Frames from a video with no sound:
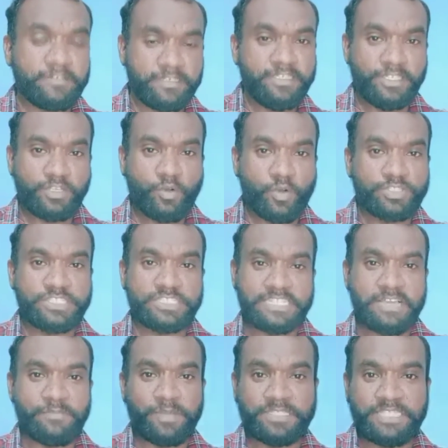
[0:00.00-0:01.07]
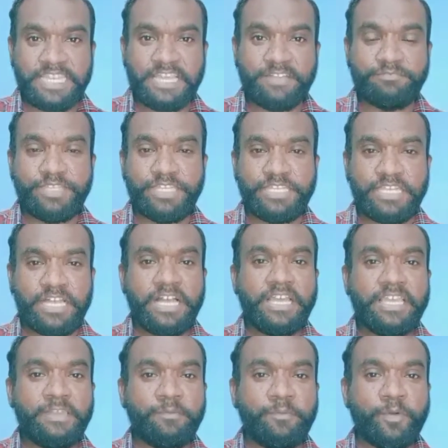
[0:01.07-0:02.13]
இந்த கோர்சஸ்லாம் பார்த்தீங்க அப்படின்னா
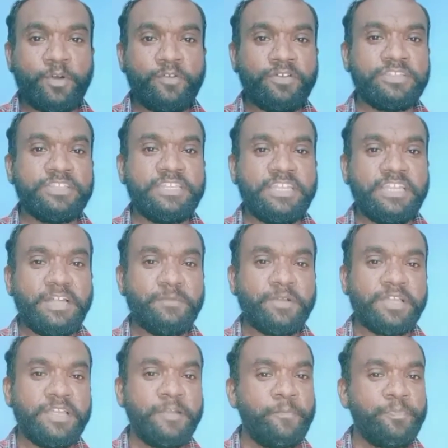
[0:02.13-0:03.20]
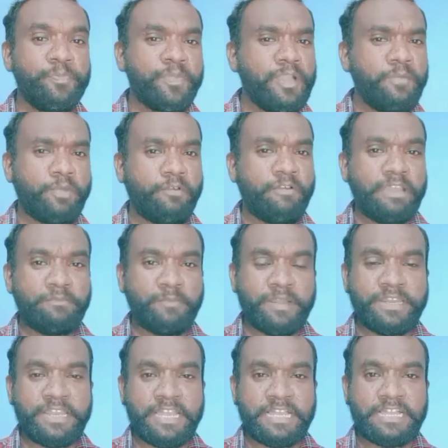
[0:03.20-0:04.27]
இப்போது வந்துட்டு நமக்கு ப்ரொவைட்
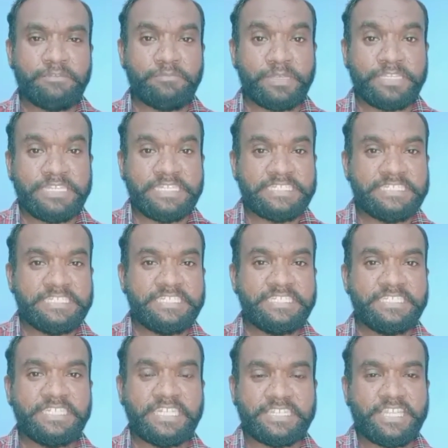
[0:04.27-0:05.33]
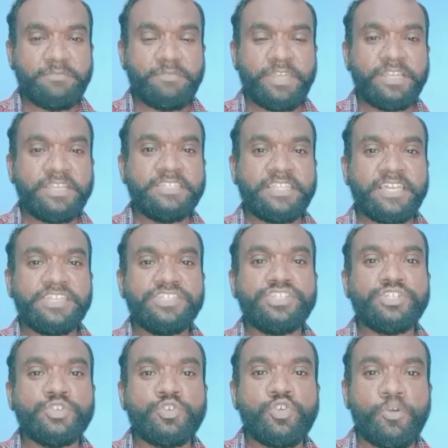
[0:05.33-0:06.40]
பண்ணுறாங்க பட் இது எத்தனை பேருக்கு
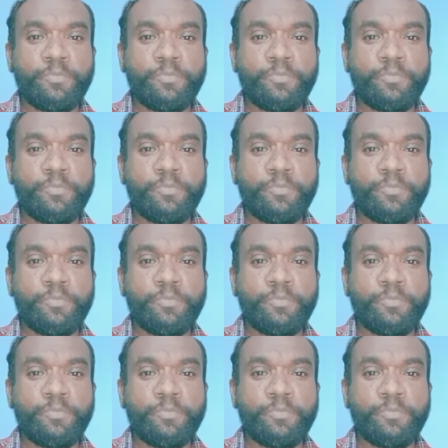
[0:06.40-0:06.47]
தெரிஞ்சிருக்கும்